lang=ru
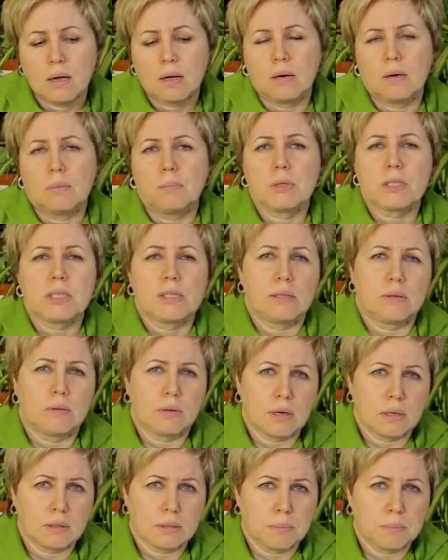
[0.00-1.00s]
А, после
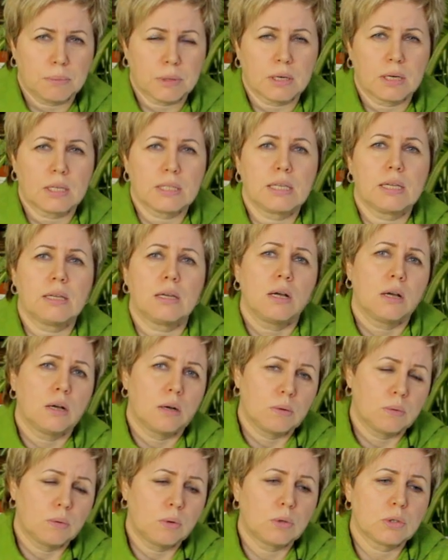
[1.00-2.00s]
того, как они проросли,
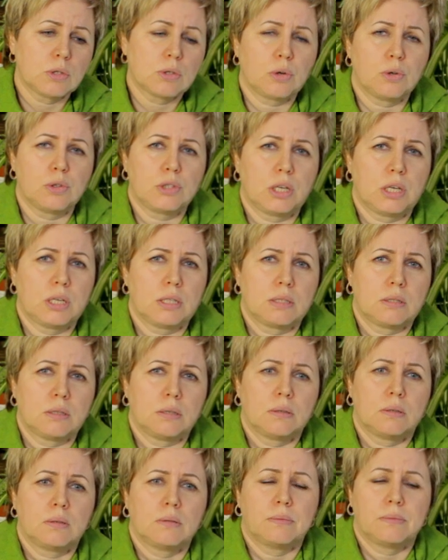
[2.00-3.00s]
уход
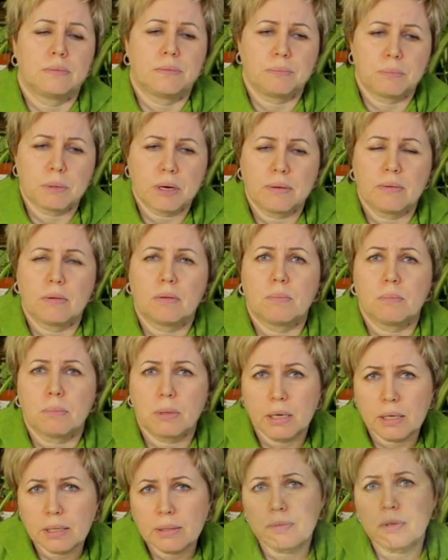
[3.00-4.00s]
заключается в правильном
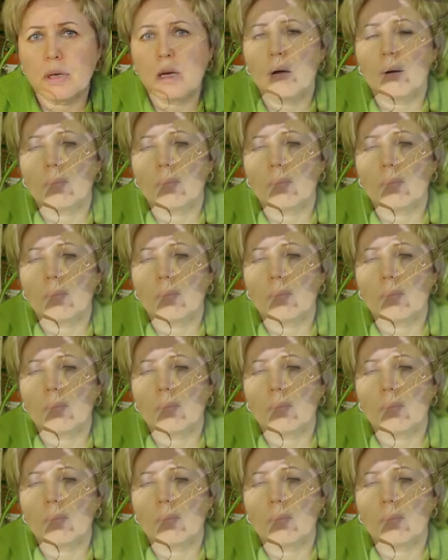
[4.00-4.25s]
поливе.